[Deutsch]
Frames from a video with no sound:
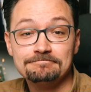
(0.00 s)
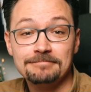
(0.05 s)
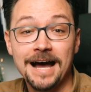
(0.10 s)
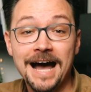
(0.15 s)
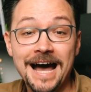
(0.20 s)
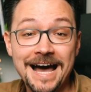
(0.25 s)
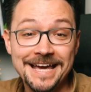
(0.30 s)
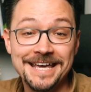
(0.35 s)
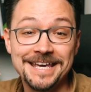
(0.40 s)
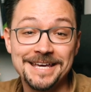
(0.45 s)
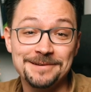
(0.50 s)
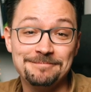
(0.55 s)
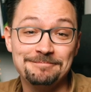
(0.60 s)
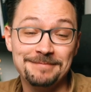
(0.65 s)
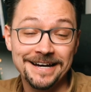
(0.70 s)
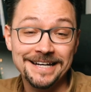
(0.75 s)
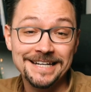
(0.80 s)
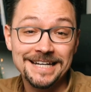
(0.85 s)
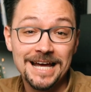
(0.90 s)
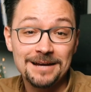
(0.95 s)
Hi,
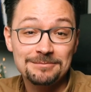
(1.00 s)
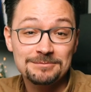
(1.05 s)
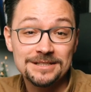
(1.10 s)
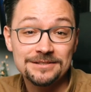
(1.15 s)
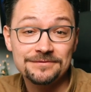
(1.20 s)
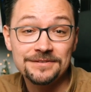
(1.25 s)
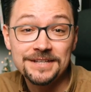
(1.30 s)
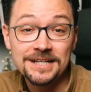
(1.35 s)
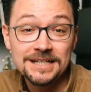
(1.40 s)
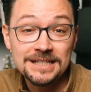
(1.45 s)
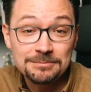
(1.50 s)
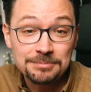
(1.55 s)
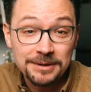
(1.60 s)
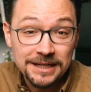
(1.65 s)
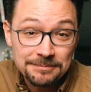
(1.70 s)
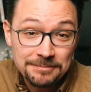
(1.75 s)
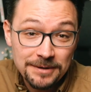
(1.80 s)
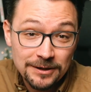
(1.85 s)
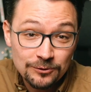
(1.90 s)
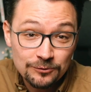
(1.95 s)
mein Name ist Vitali
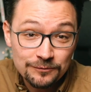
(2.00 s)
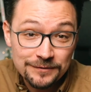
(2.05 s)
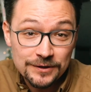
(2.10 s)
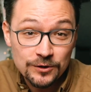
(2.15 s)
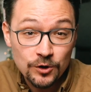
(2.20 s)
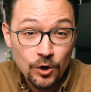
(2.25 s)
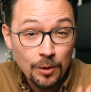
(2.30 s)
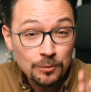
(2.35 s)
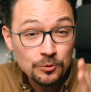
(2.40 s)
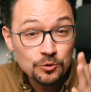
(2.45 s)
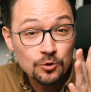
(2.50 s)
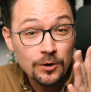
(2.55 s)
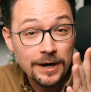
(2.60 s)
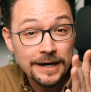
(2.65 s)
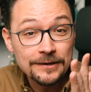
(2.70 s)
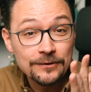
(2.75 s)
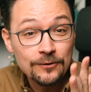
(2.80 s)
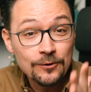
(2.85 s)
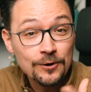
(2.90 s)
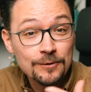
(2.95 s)
Brickmann und willkommen zu
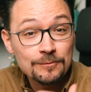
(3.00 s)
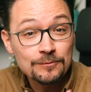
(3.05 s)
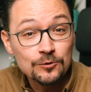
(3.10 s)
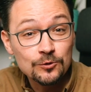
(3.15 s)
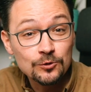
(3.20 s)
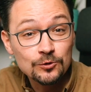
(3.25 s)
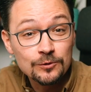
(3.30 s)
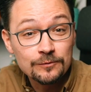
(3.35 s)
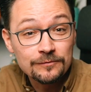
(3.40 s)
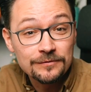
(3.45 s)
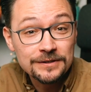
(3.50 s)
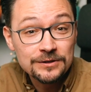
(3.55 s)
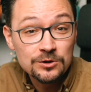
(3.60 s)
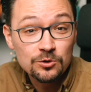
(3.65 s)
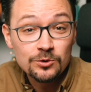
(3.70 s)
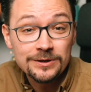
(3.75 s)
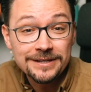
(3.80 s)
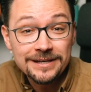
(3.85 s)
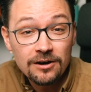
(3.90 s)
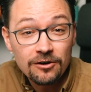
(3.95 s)
einem neuen YouTube-Video
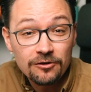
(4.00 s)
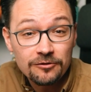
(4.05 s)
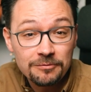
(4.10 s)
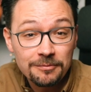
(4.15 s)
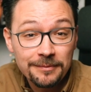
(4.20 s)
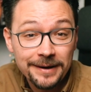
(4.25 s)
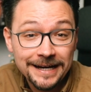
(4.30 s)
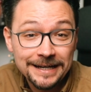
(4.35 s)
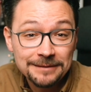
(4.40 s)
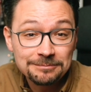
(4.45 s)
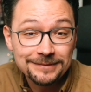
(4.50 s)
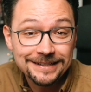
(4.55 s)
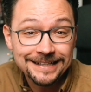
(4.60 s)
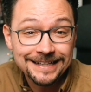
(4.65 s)
hier auf meinem